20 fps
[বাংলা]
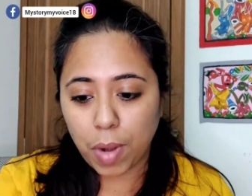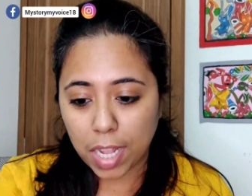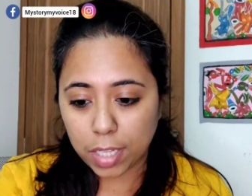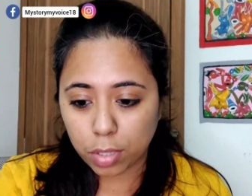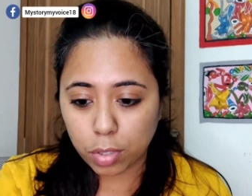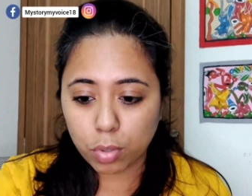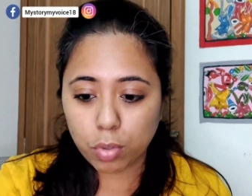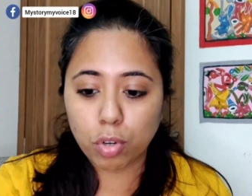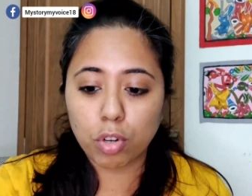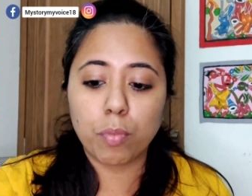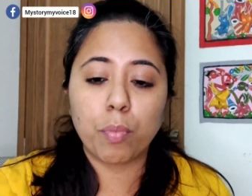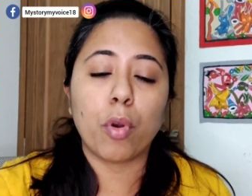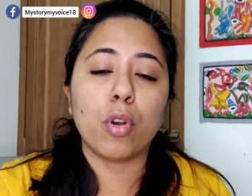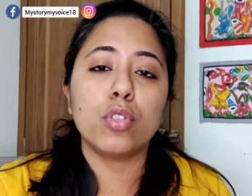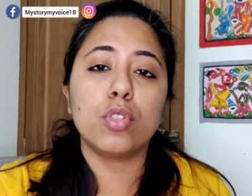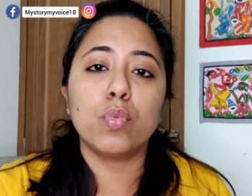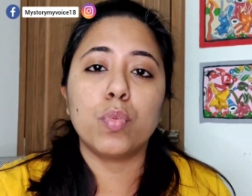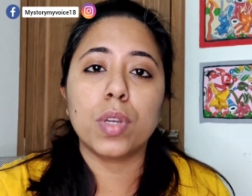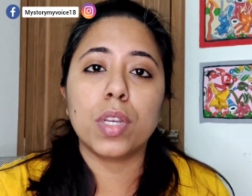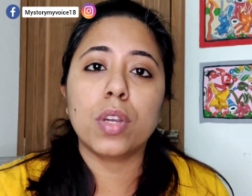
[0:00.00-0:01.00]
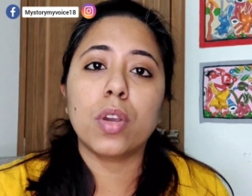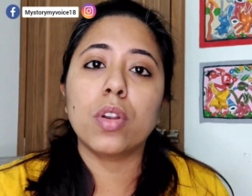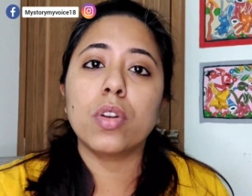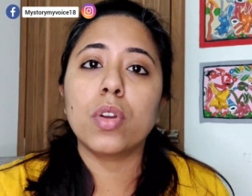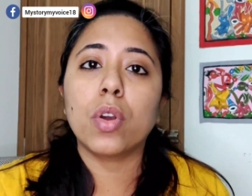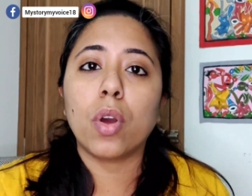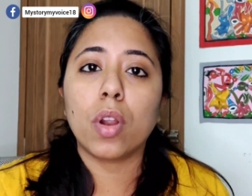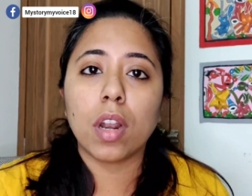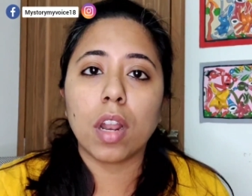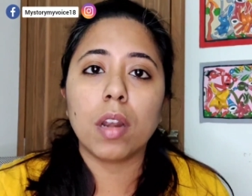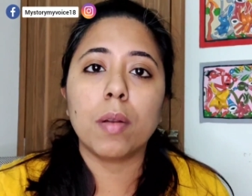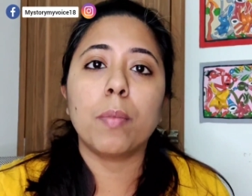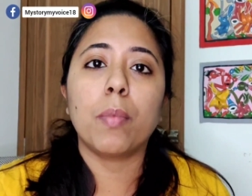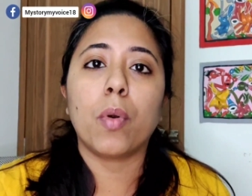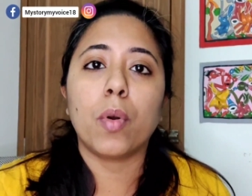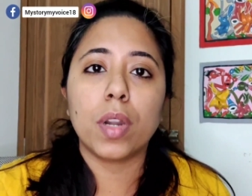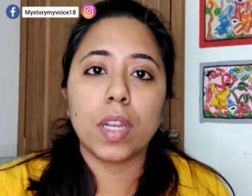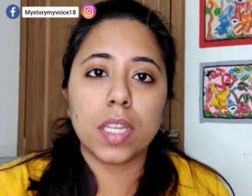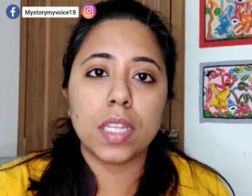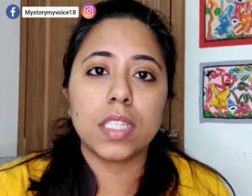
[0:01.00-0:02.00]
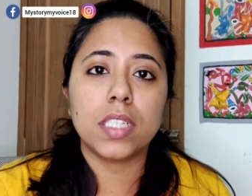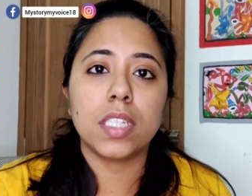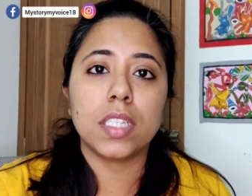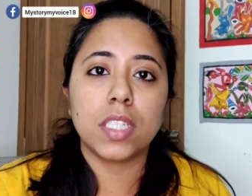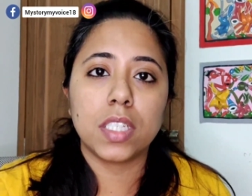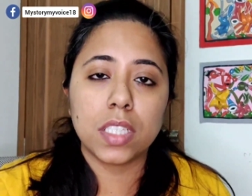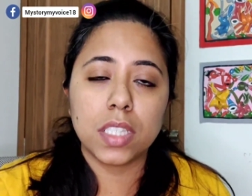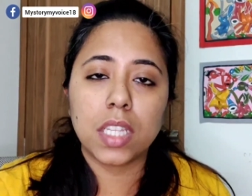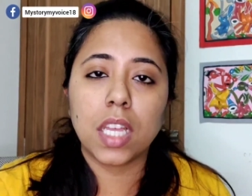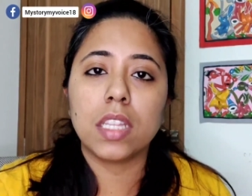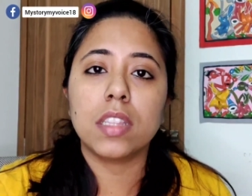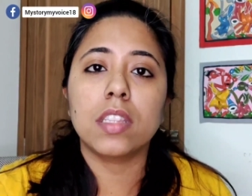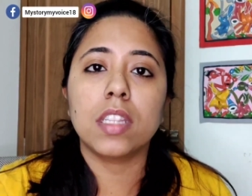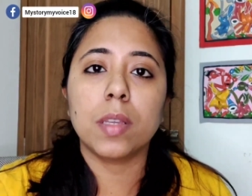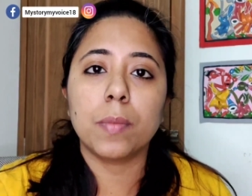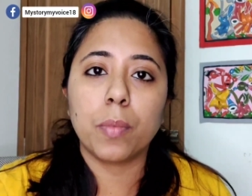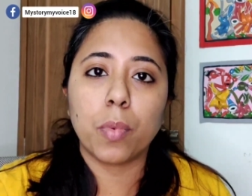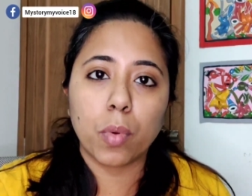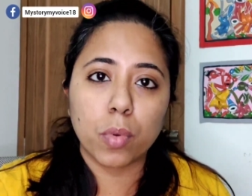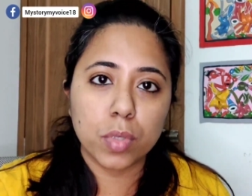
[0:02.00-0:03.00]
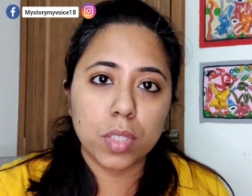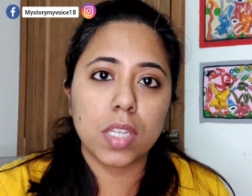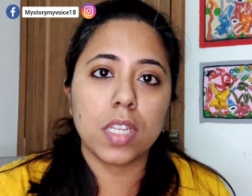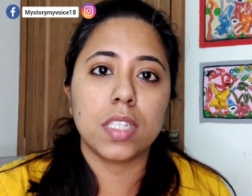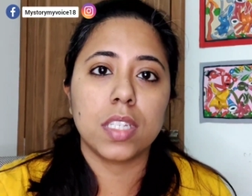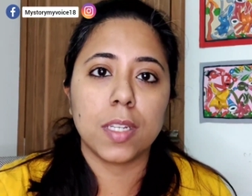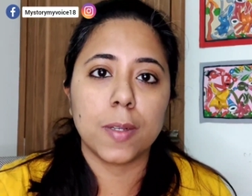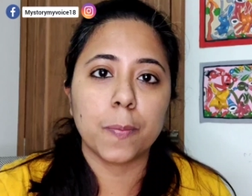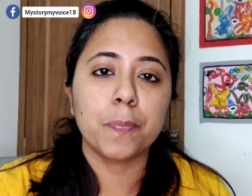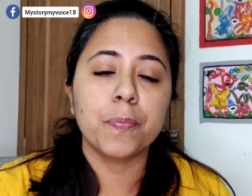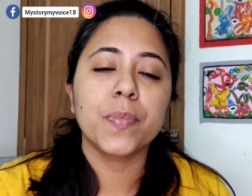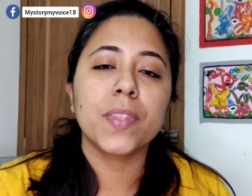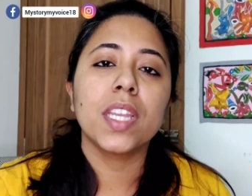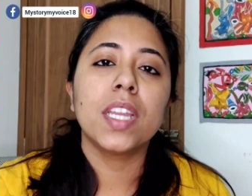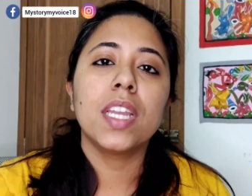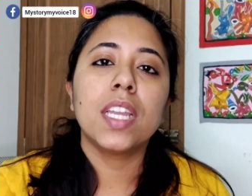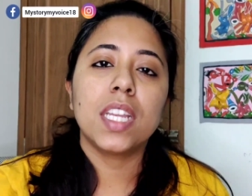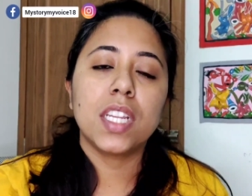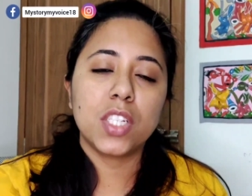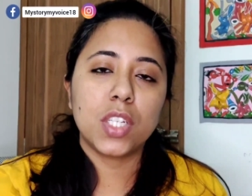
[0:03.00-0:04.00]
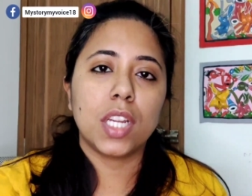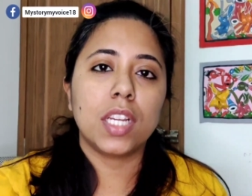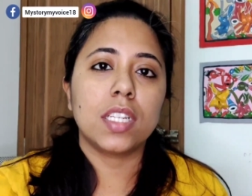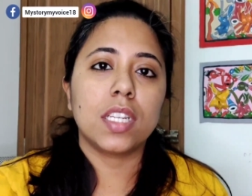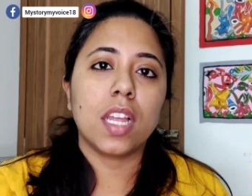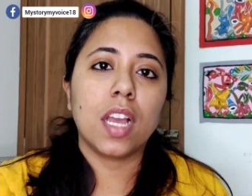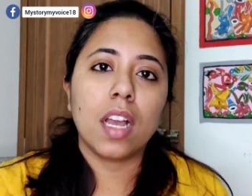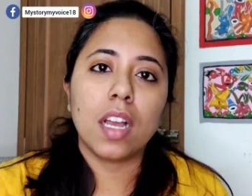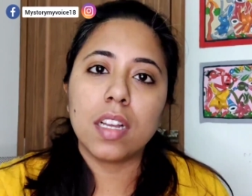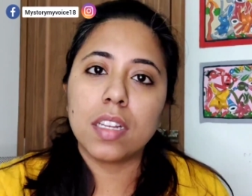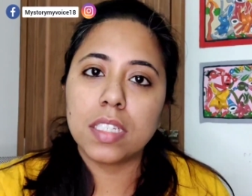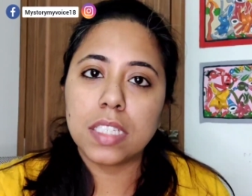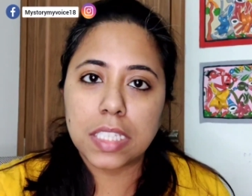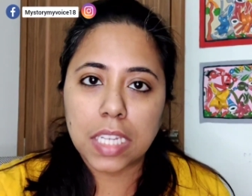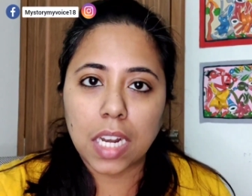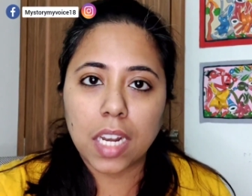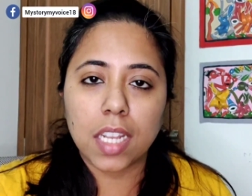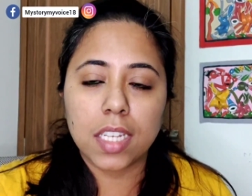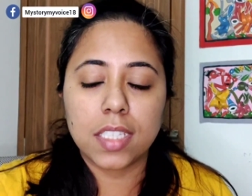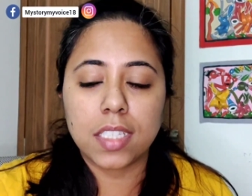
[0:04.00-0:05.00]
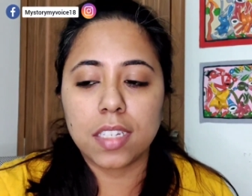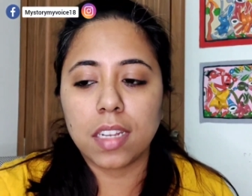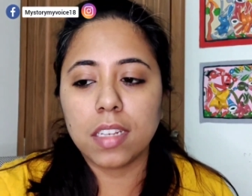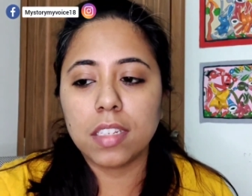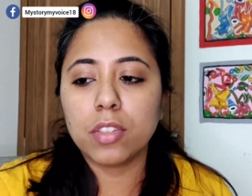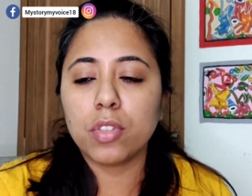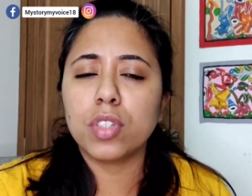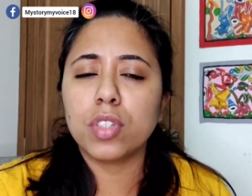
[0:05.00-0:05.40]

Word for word: এতক্ষণ পর্যবেক্ষণ করার পরে যে সিদ্ধান্তে পৌঁছেছেন সেইটা জানাচ্ছিলেন